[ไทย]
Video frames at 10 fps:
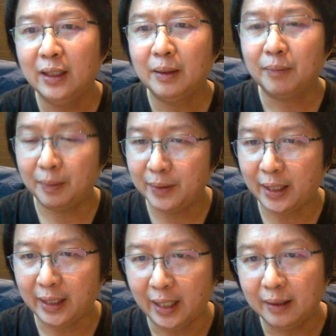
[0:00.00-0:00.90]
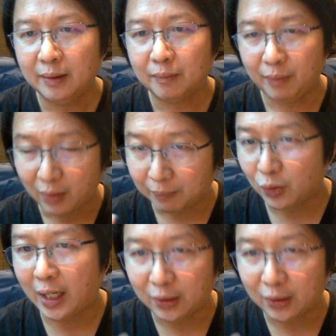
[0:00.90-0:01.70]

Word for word: เพื่อนๆเนี่ยมีความต้องการ